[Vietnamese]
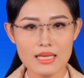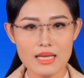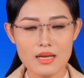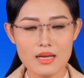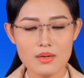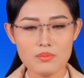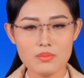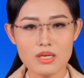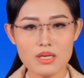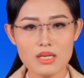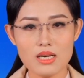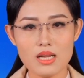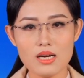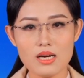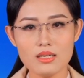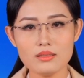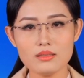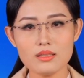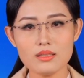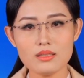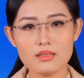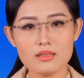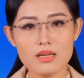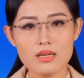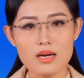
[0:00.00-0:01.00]
mưa lớn
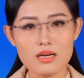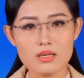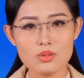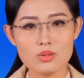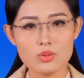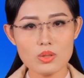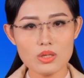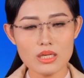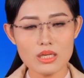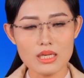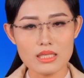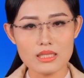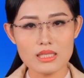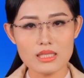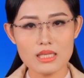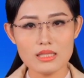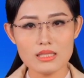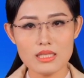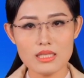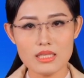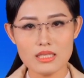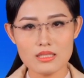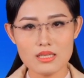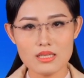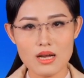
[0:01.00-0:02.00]
từng đợt xuất hiện trên
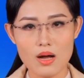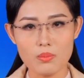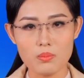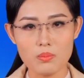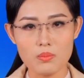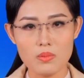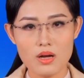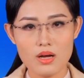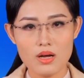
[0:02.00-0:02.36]
diện rộng.